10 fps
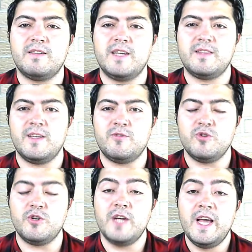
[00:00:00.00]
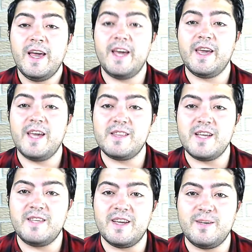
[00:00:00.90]
reddediyor. EYT
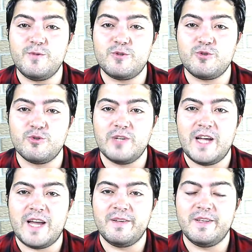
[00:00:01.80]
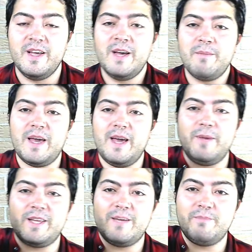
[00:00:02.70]
teklifi sundular.
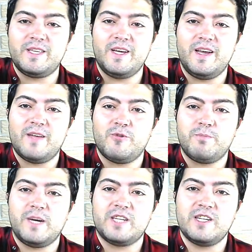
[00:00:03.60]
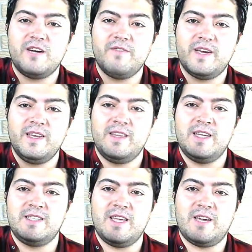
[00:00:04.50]
MHP'den bir tane grup başkan vekili
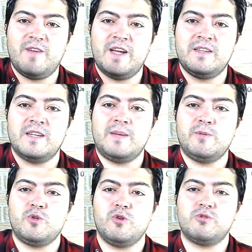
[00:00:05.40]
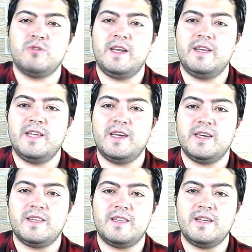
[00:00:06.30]
destek verdi. Adamın koltuğu elinden
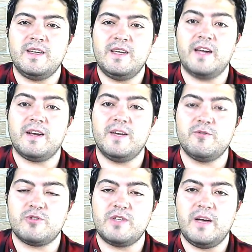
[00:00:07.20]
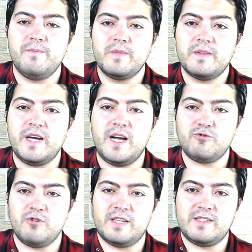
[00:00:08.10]
gitti. Erhan Usta. Daha
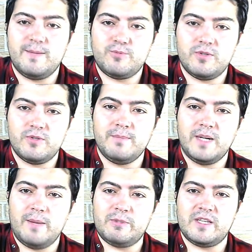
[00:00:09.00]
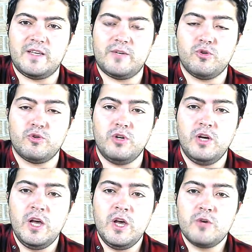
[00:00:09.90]
sonra Samsun'dan bağımsız aday
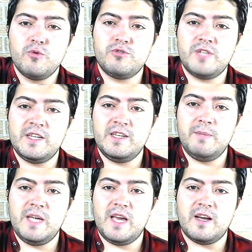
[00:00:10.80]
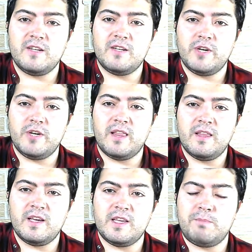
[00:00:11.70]
oldu. %20'ye yakın oy
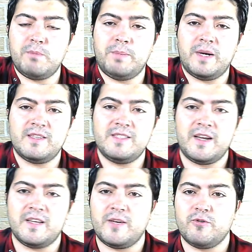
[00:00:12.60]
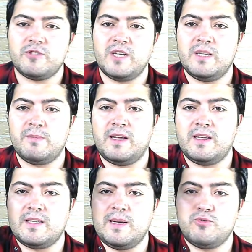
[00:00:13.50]
aldı. Gidip bir partiden aday olsaydı
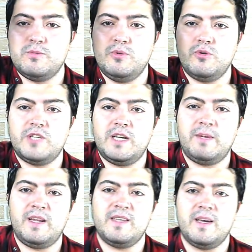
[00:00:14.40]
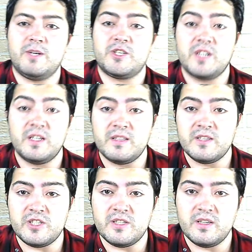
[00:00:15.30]
belki Samsun Büyükşehir Belediye Başkanı'ydı
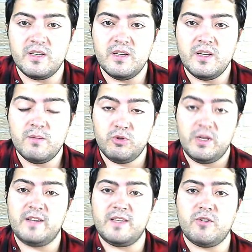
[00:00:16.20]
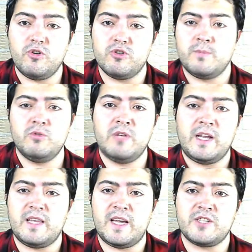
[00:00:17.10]
şimdi. Bunları da gördük,
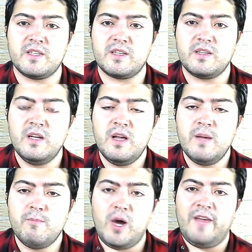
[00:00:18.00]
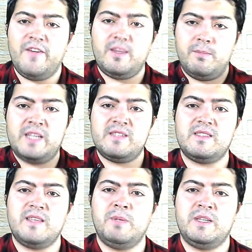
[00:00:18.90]
bunları da yaşadık. Muhalefetin
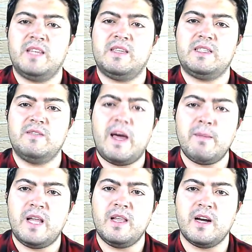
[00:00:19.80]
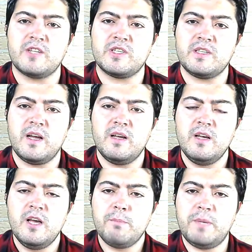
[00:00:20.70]
mecliste bir yetkisi var mı Allah aşkına?
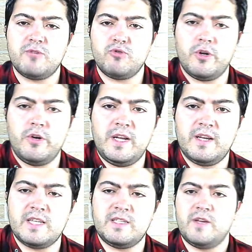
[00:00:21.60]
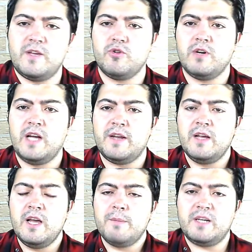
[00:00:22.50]
Bir soru önergesi veriyorlar,
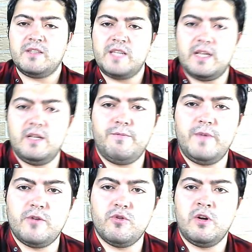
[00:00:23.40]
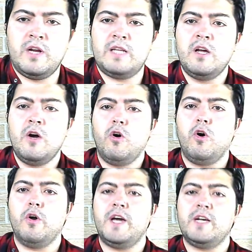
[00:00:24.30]
bir teklif veriyorlar.
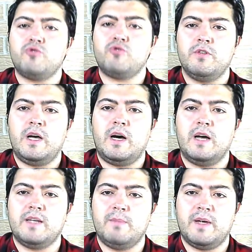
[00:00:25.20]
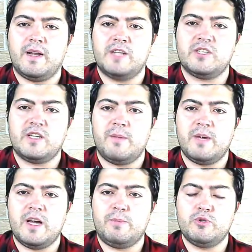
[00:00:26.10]
10 ay sonra adamlara
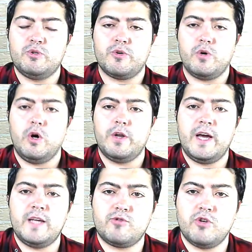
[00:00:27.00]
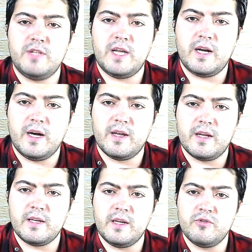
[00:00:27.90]
açıklama yapılıyor. 10 ay sonra
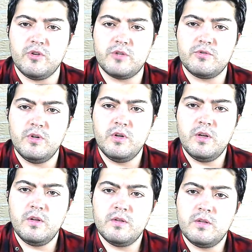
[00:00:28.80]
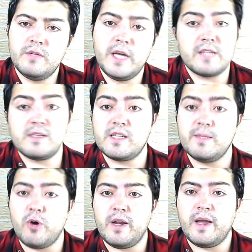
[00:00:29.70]
karar geliyor. Ne yazık
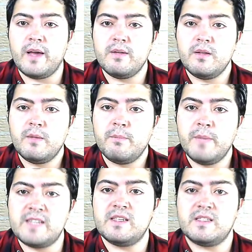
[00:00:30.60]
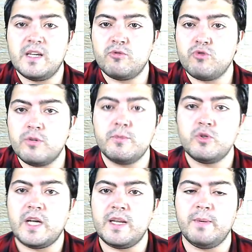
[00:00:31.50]
ki böyle. Meclisteki durum
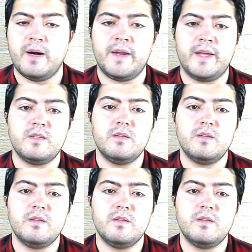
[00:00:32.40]
bundan ibaret.